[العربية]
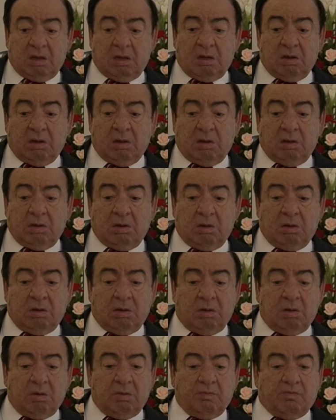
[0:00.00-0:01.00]

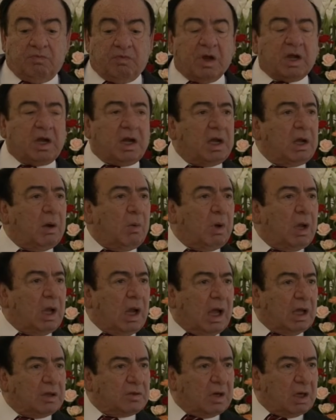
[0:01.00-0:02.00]
آه، فرحنا والله
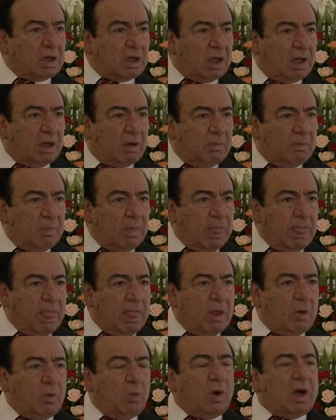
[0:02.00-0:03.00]
حضرنا
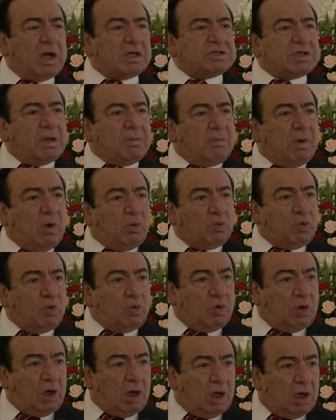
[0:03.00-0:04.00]
واذا
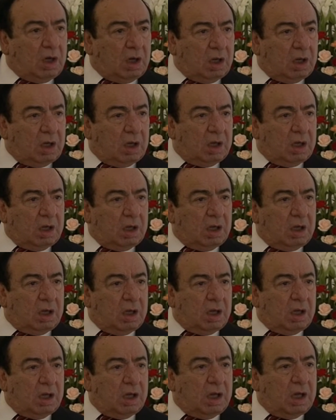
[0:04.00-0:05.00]
موضوع
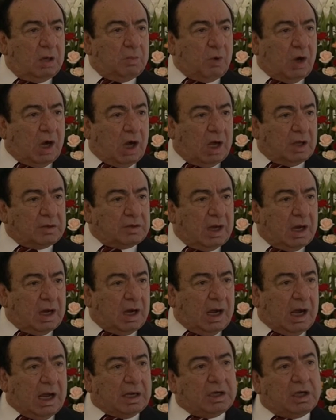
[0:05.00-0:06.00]
المحاضره
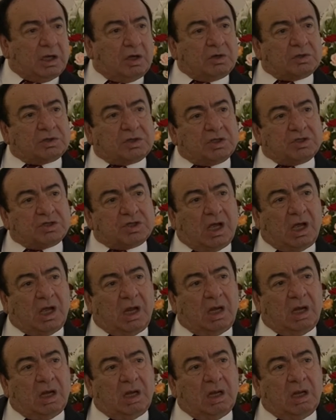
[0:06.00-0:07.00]
عن
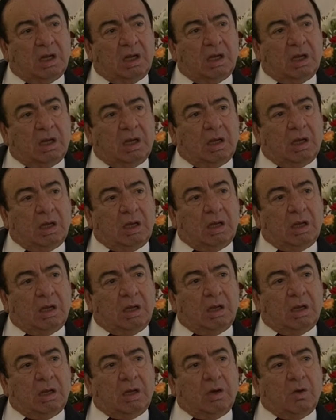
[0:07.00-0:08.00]
الارتجال
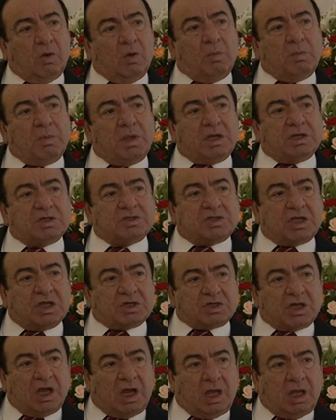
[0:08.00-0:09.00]
ومين
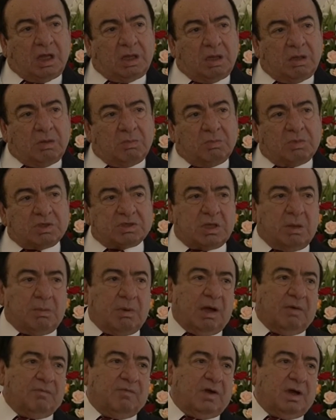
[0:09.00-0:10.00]
استشهد
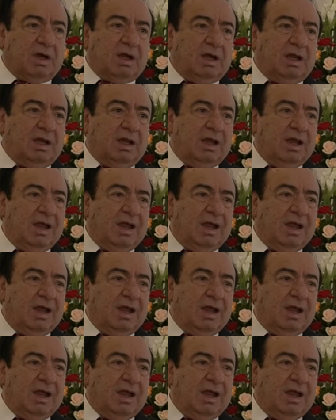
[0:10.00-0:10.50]
بصبع فقري